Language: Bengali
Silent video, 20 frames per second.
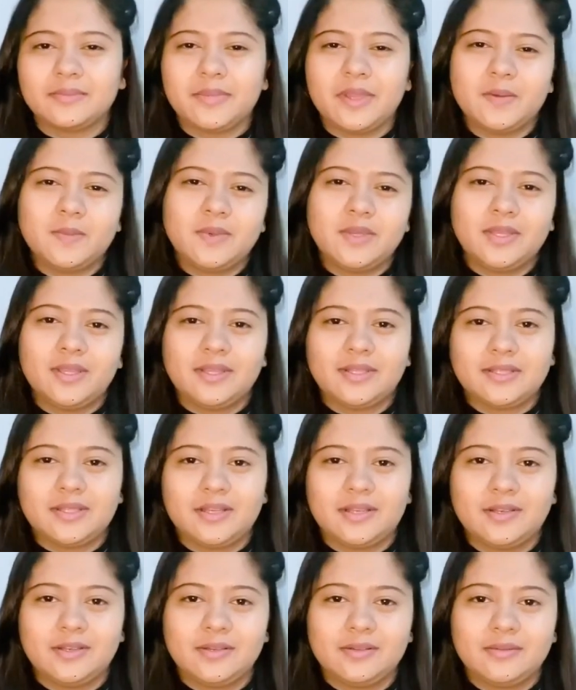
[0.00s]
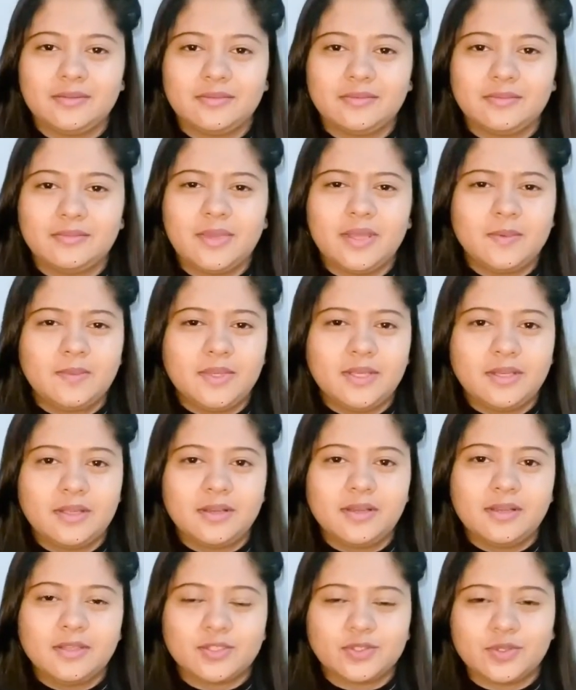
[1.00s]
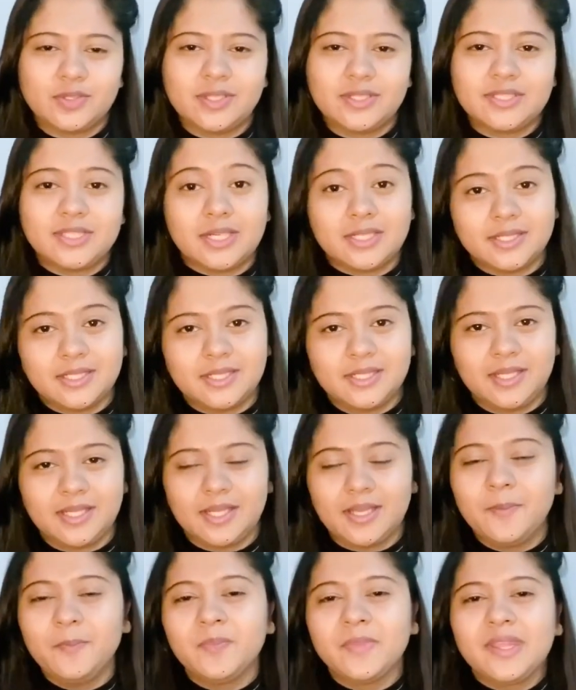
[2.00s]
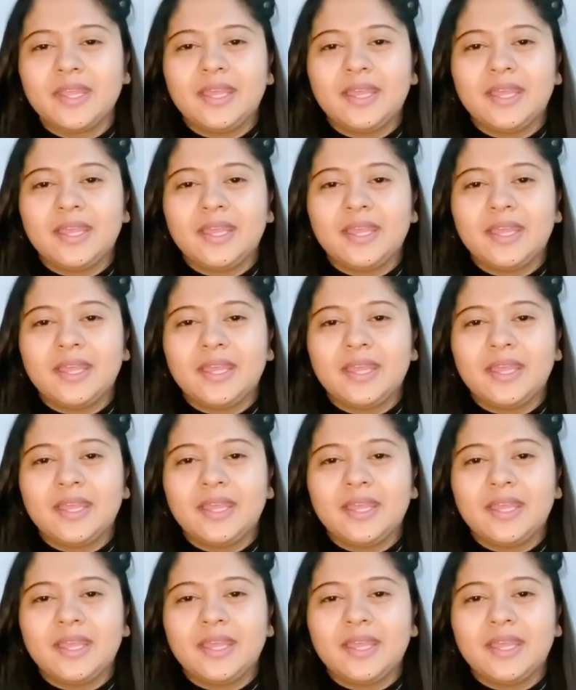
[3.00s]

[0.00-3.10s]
মেবি এটা মেবি না আসলে চারটার দিকে